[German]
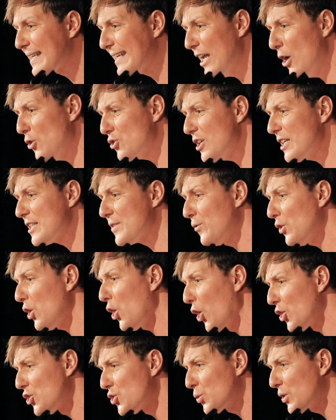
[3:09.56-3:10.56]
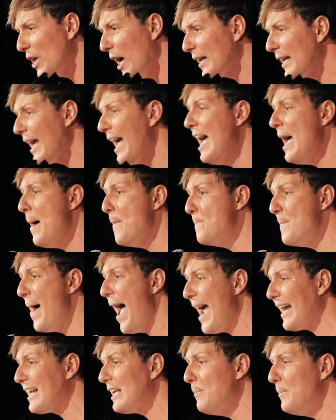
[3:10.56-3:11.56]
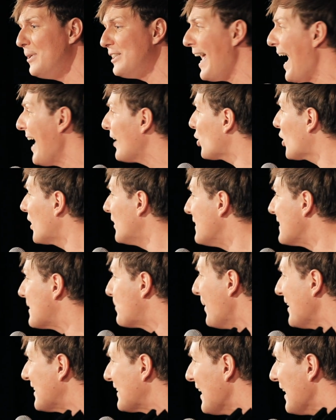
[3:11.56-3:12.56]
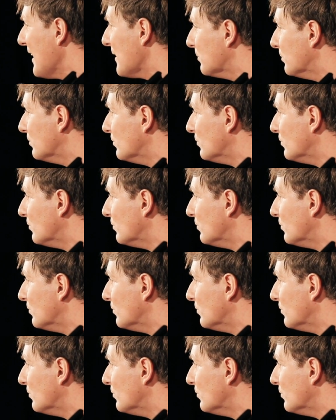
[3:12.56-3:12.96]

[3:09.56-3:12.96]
ist genauso, als würde heutzutage Merkel mit Erdogan ins Bett gehen.